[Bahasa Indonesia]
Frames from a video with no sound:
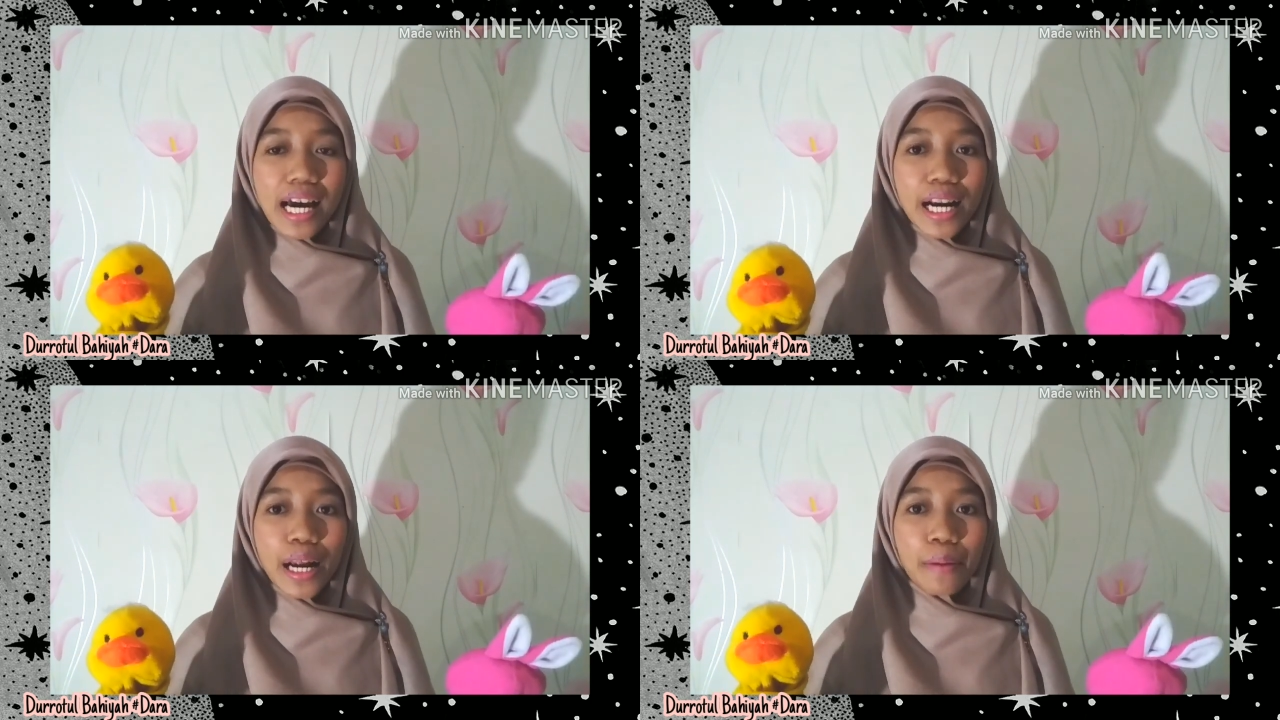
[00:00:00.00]

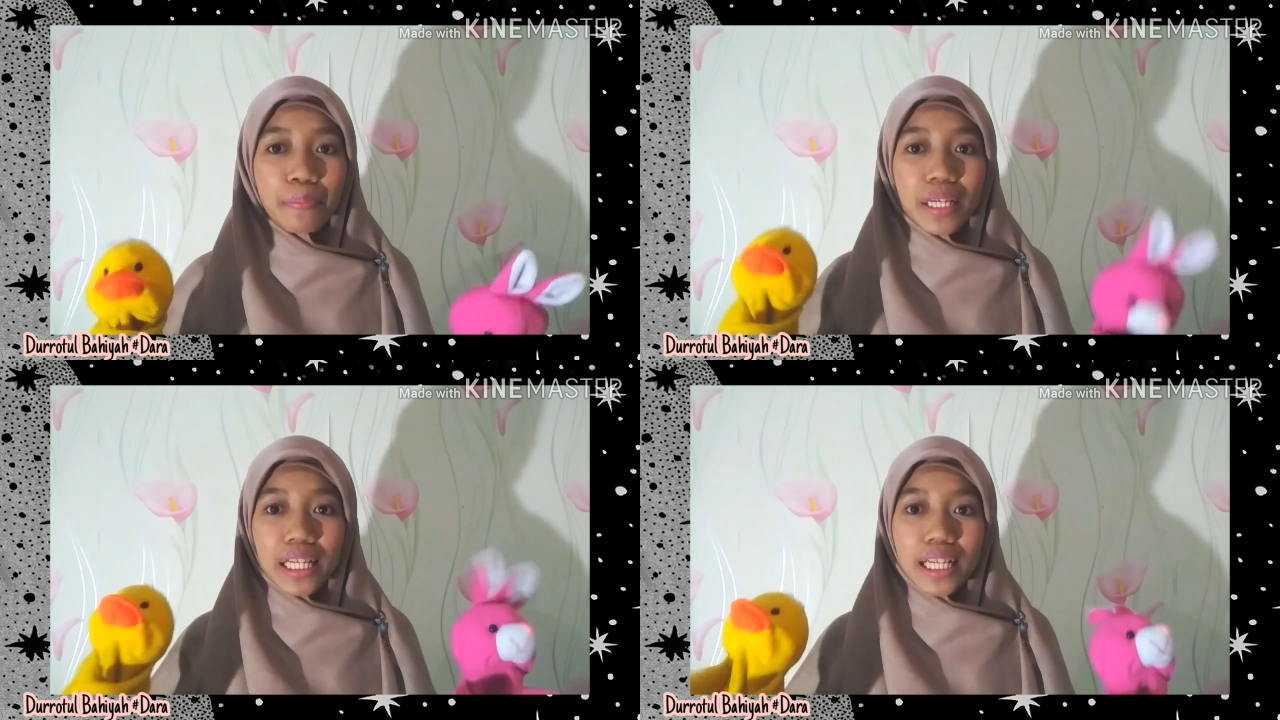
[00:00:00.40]

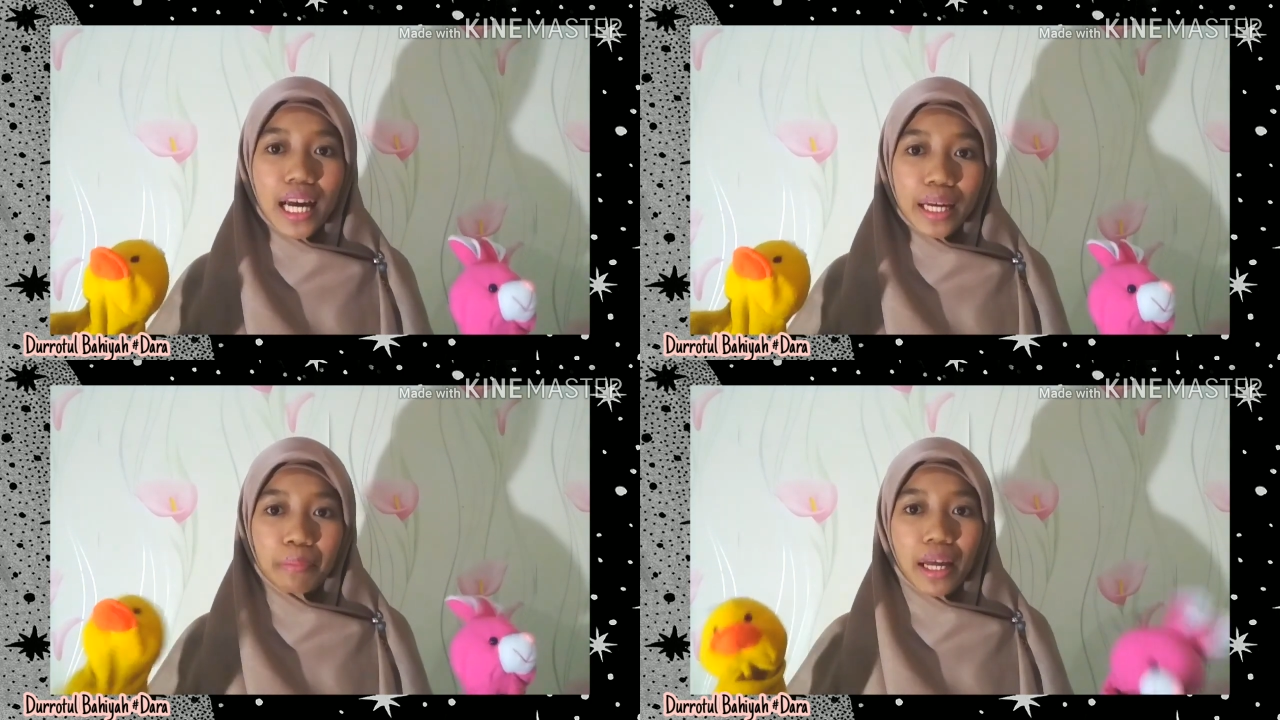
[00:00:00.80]
Arab
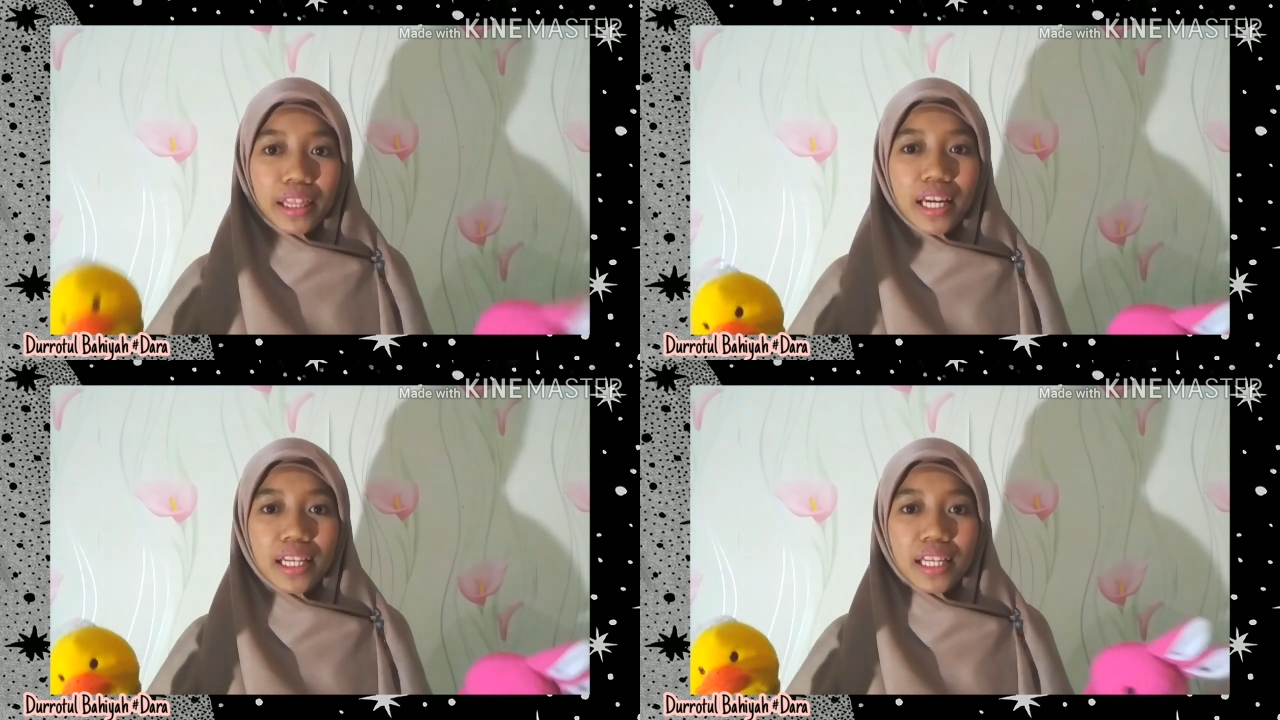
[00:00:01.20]
mengenai
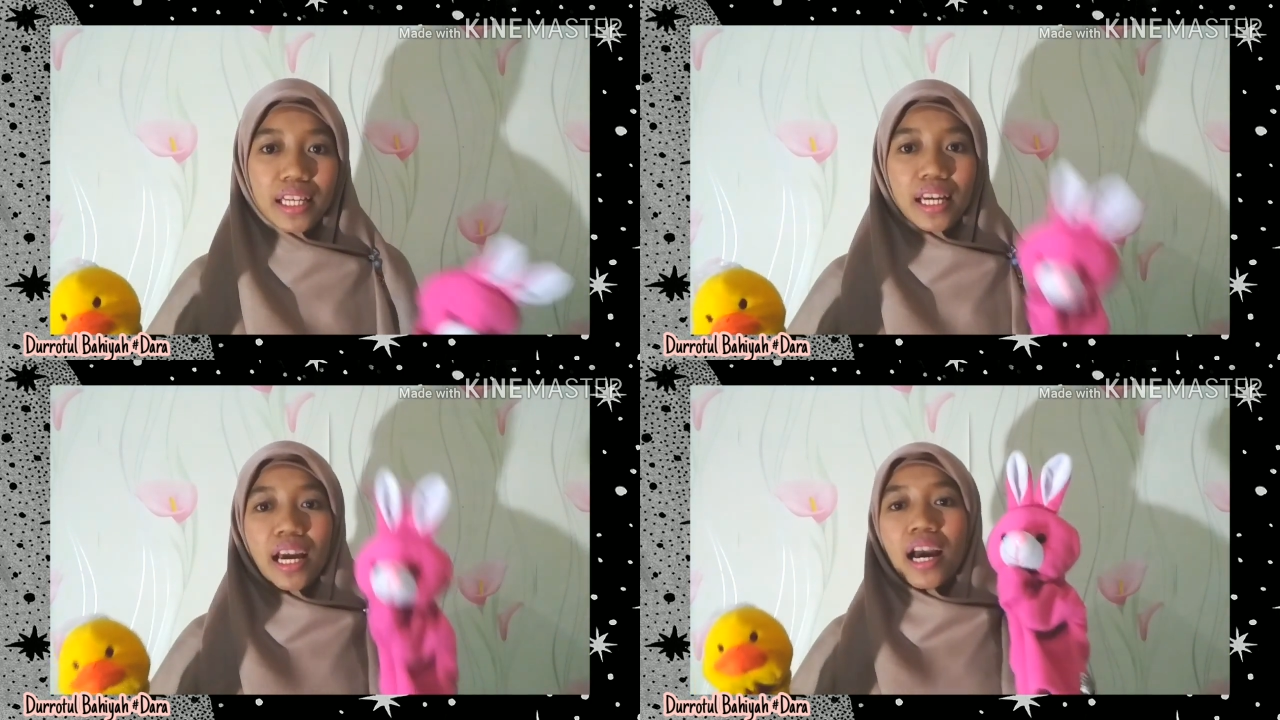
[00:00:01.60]

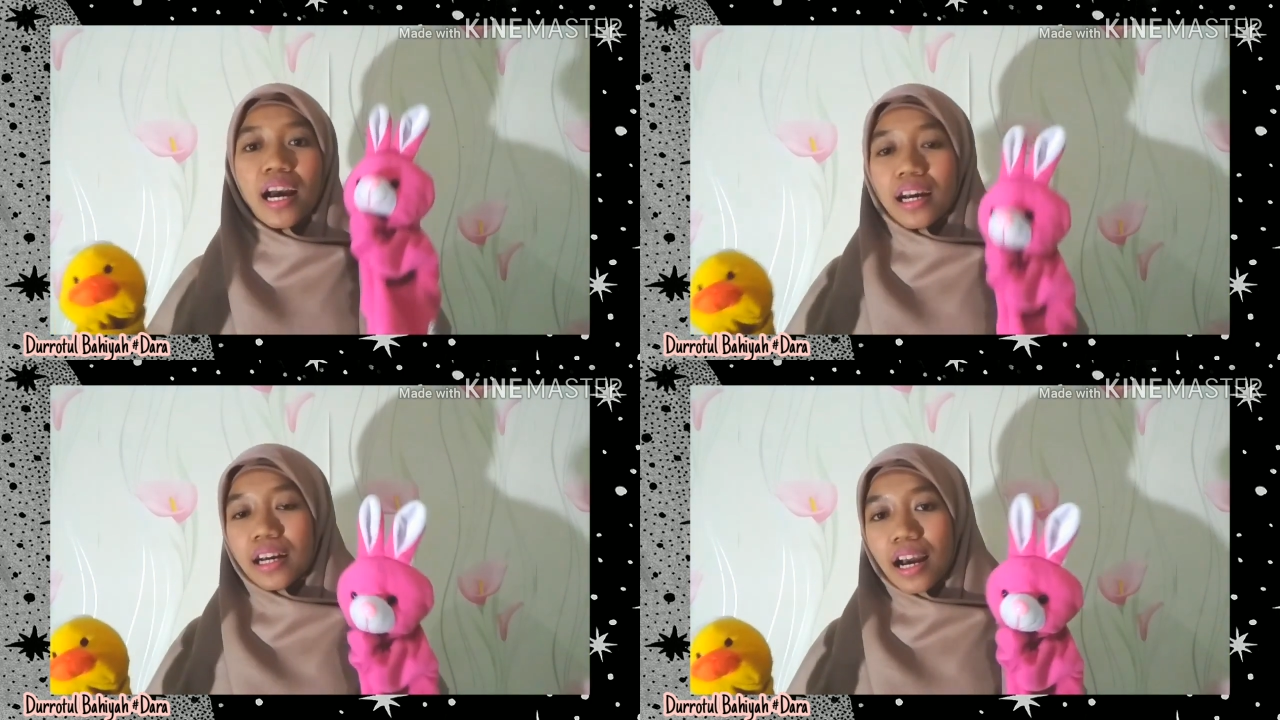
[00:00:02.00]
materi
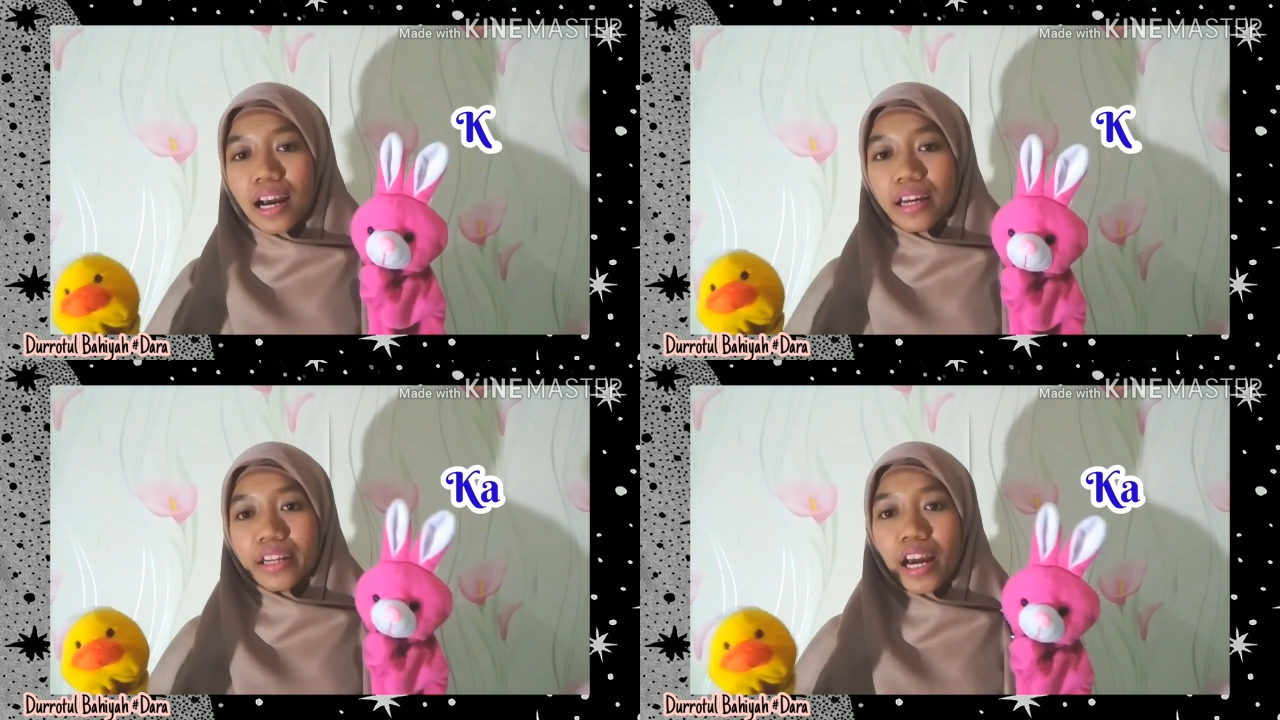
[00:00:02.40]

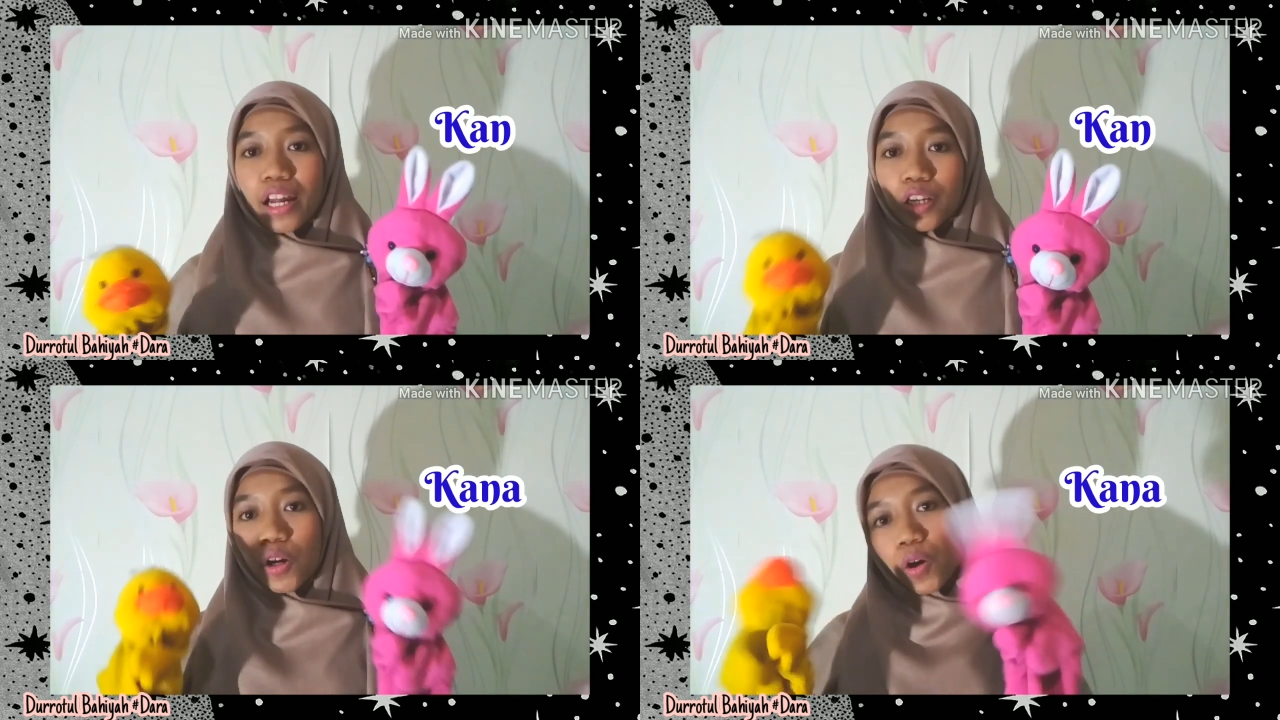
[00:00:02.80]
kanan